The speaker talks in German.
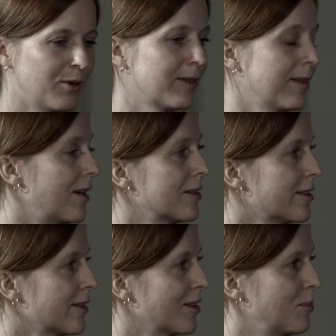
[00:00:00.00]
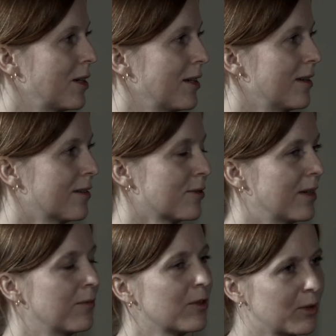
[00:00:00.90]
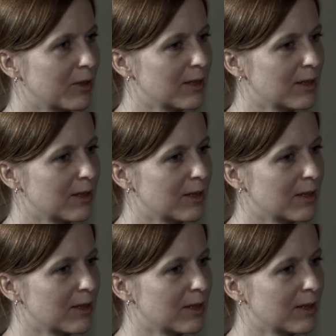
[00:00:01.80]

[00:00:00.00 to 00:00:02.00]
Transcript: durch den Alltag geprägt. Also einfach durch